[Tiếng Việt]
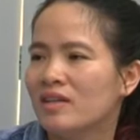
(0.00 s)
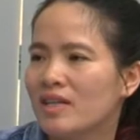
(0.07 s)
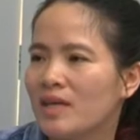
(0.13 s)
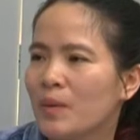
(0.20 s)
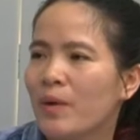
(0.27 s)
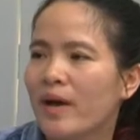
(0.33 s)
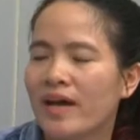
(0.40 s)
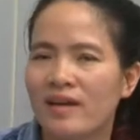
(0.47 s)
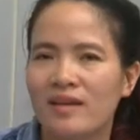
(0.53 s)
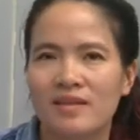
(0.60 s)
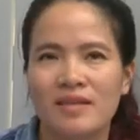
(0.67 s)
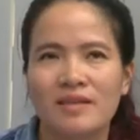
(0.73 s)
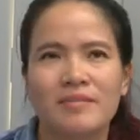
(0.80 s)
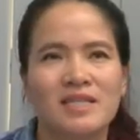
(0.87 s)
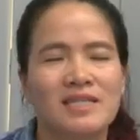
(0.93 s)
nước ngoài
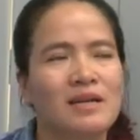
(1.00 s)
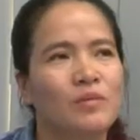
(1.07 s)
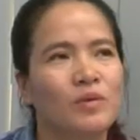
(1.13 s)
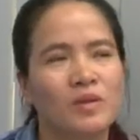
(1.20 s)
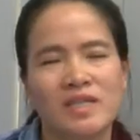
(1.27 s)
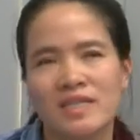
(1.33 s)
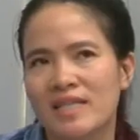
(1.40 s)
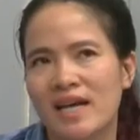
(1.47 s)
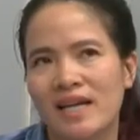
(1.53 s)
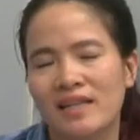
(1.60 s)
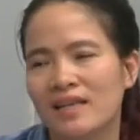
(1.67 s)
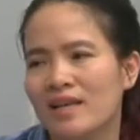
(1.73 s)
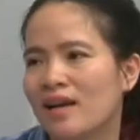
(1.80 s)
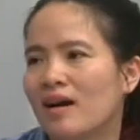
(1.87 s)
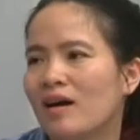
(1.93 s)
nhưng mà sau một thời gian
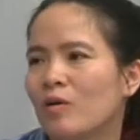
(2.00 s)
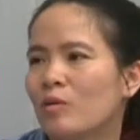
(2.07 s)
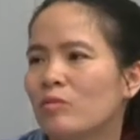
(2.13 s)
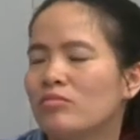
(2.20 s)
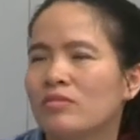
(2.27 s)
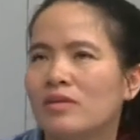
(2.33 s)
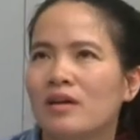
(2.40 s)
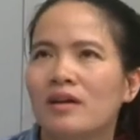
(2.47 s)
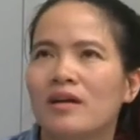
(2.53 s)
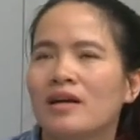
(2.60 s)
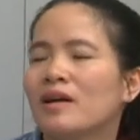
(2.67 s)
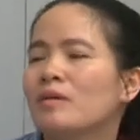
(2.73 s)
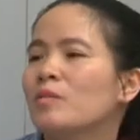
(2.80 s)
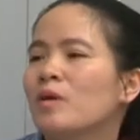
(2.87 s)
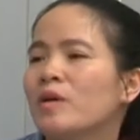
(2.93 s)
thì họ cũng
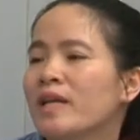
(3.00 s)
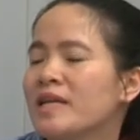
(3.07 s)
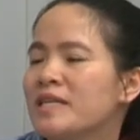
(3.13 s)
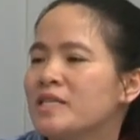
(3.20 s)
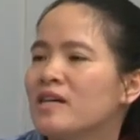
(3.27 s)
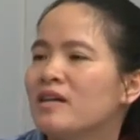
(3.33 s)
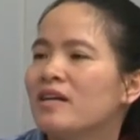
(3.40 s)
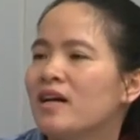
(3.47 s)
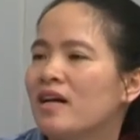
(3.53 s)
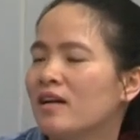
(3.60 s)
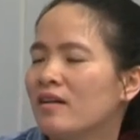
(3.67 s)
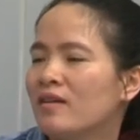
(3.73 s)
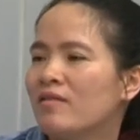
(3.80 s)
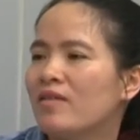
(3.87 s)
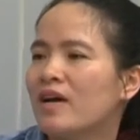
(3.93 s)
không có thể chờ đợi
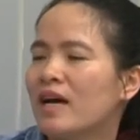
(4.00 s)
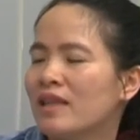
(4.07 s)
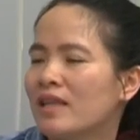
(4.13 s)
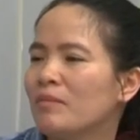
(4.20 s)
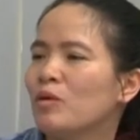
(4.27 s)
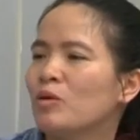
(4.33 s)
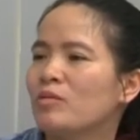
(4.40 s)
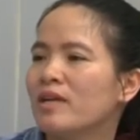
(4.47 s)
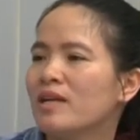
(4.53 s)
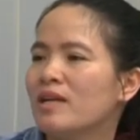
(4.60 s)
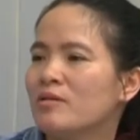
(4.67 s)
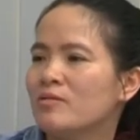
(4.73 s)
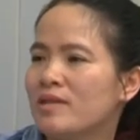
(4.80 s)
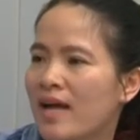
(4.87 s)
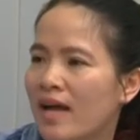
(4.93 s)
và tiếp tục đi
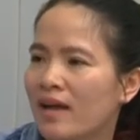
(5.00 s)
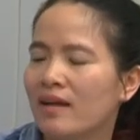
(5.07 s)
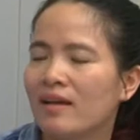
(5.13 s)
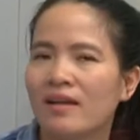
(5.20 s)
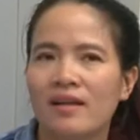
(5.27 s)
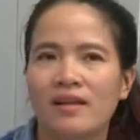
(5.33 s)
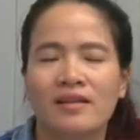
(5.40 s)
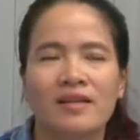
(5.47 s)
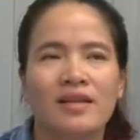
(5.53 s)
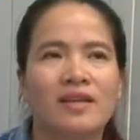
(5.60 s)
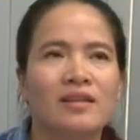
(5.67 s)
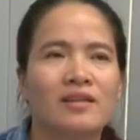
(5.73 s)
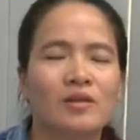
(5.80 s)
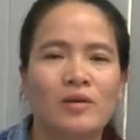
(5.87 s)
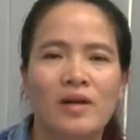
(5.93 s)
lâu dài
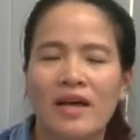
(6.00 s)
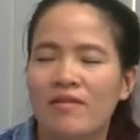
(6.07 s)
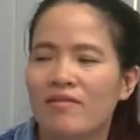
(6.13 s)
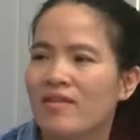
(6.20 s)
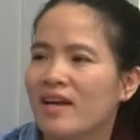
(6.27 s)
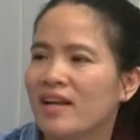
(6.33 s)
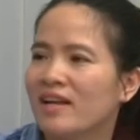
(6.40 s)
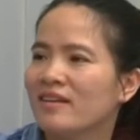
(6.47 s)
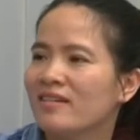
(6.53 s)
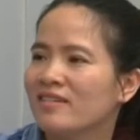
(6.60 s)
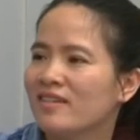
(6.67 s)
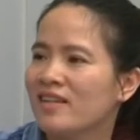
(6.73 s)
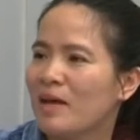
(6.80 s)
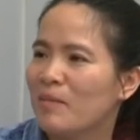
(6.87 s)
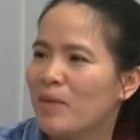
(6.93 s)
thì tôi lại phải
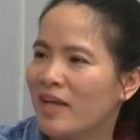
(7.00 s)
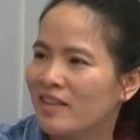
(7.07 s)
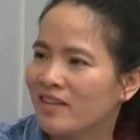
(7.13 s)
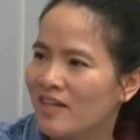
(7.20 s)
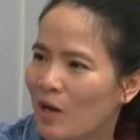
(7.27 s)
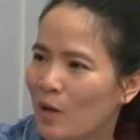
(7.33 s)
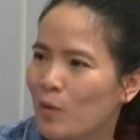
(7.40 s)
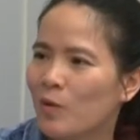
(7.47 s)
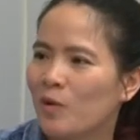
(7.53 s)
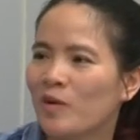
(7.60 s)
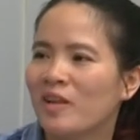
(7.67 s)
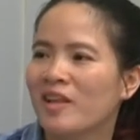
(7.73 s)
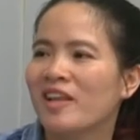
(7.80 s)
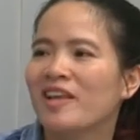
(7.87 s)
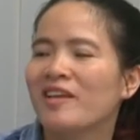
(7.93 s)
làm lại từ đầu
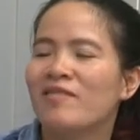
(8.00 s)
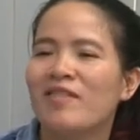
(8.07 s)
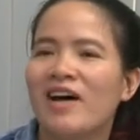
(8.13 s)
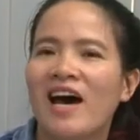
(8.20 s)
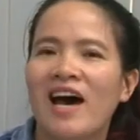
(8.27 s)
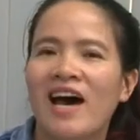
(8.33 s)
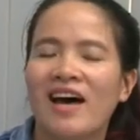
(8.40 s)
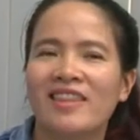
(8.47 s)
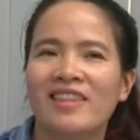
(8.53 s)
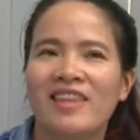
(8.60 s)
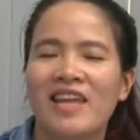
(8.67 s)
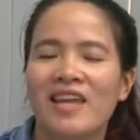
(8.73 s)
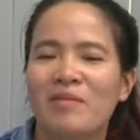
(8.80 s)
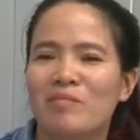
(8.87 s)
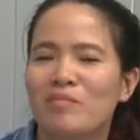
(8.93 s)
và
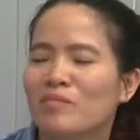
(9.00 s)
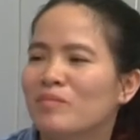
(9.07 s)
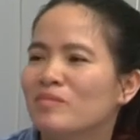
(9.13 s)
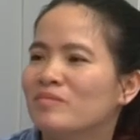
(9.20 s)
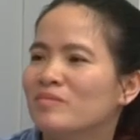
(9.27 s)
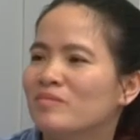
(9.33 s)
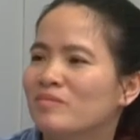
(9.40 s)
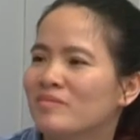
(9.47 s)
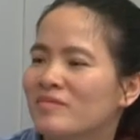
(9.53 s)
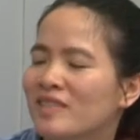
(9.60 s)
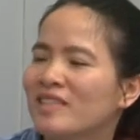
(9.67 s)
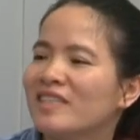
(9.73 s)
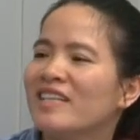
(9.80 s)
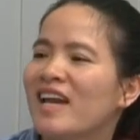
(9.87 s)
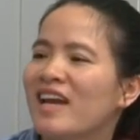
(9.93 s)
tìm
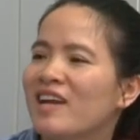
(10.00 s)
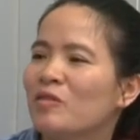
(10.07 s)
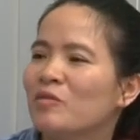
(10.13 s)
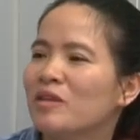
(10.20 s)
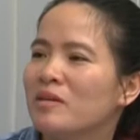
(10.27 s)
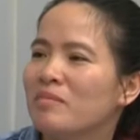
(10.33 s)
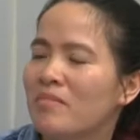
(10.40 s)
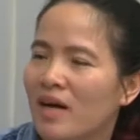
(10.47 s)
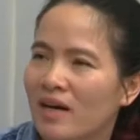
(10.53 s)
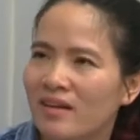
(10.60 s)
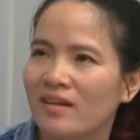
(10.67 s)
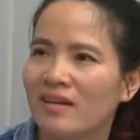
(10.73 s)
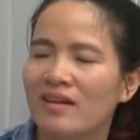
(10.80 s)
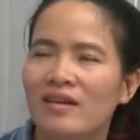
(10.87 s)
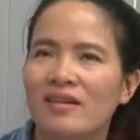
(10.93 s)
những nhà đầu tư mới
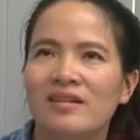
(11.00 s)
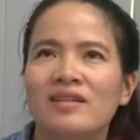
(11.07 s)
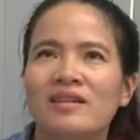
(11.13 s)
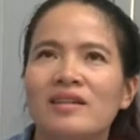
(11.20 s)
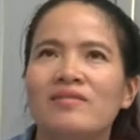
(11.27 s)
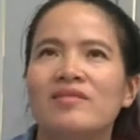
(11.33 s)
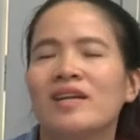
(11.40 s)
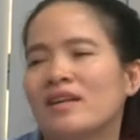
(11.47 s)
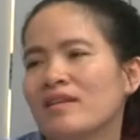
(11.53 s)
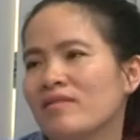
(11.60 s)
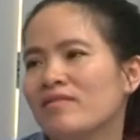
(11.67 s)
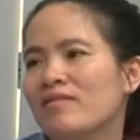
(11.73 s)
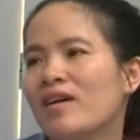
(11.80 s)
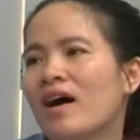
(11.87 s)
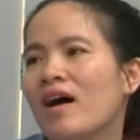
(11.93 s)
người Việt
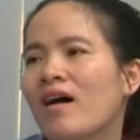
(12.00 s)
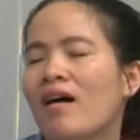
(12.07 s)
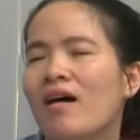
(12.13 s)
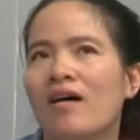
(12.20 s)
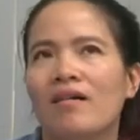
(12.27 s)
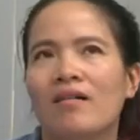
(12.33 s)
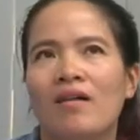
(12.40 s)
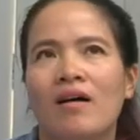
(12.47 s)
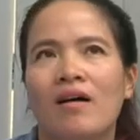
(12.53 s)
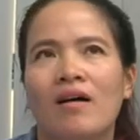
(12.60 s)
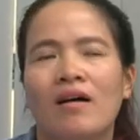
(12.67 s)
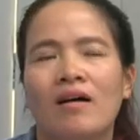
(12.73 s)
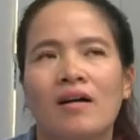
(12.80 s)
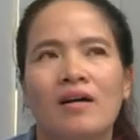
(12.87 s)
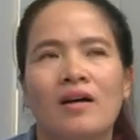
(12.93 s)
và họ
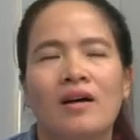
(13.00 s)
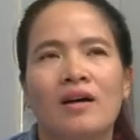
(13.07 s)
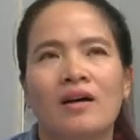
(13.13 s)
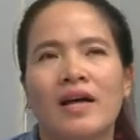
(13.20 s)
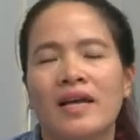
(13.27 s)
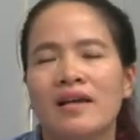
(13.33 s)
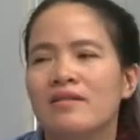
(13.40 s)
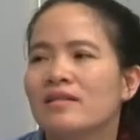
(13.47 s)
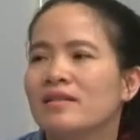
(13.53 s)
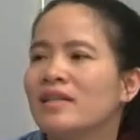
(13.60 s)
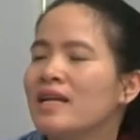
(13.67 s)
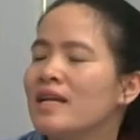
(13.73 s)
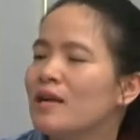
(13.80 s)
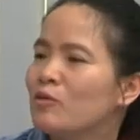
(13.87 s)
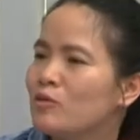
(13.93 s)
có cái hướng
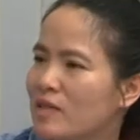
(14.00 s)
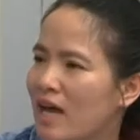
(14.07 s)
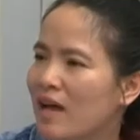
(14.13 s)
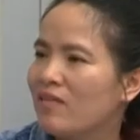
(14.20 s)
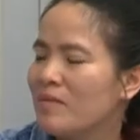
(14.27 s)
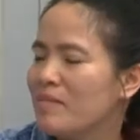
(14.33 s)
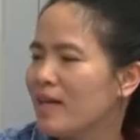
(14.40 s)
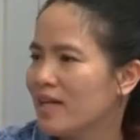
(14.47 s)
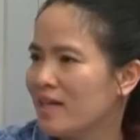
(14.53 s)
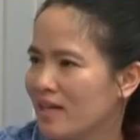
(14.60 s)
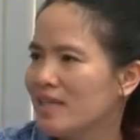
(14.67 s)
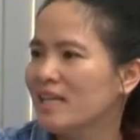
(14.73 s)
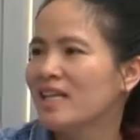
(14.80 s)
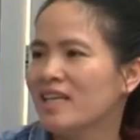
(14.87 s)
đi lâu dài với mình hơn